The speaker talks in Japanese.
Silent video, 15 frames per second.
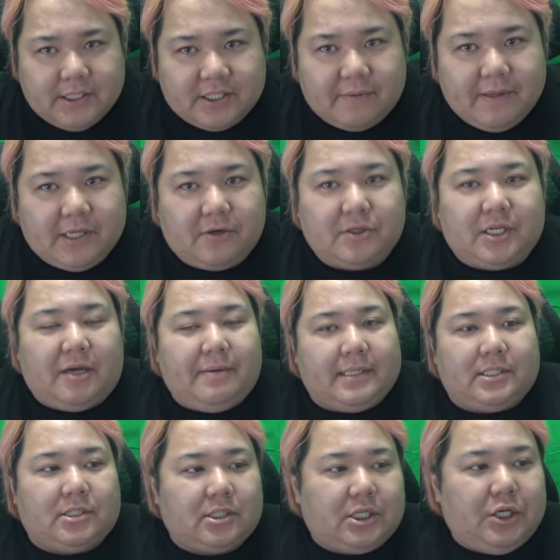チャマでございま
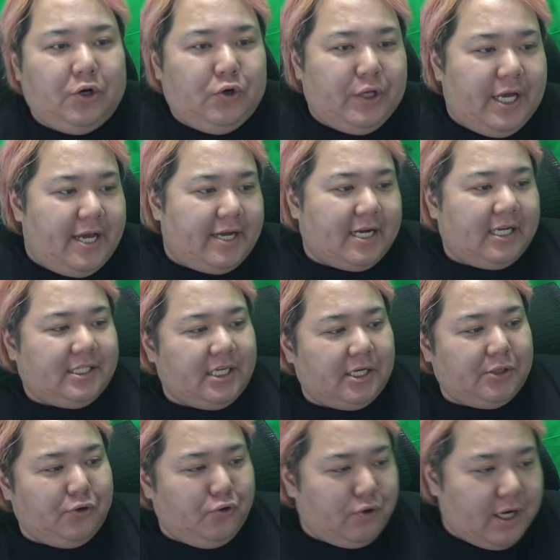す。今日ね、ガチャ
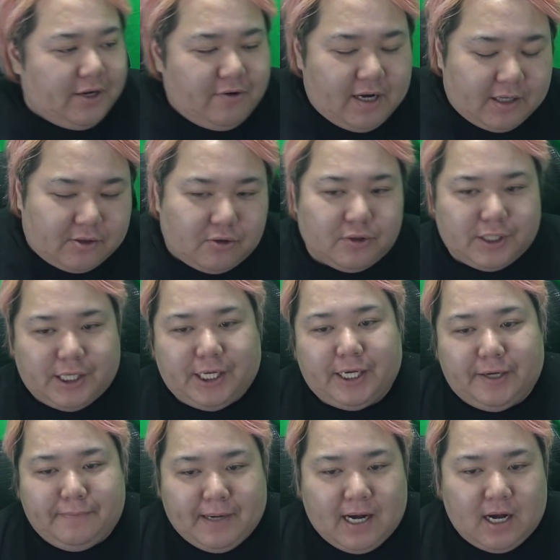動画の後
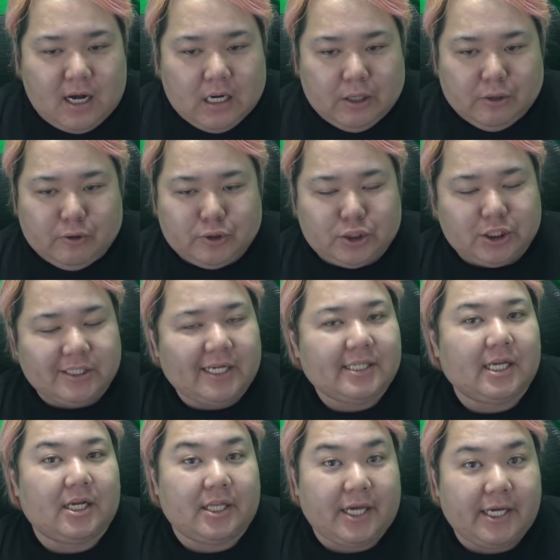に、まあ、あの、普通だっ
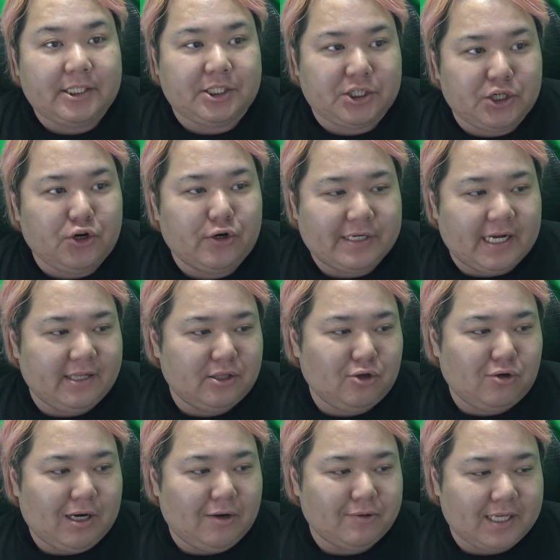たらね、使用感
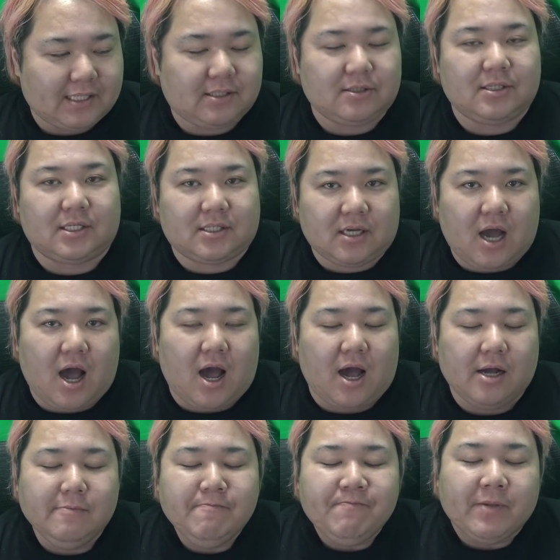動画を出すんですが、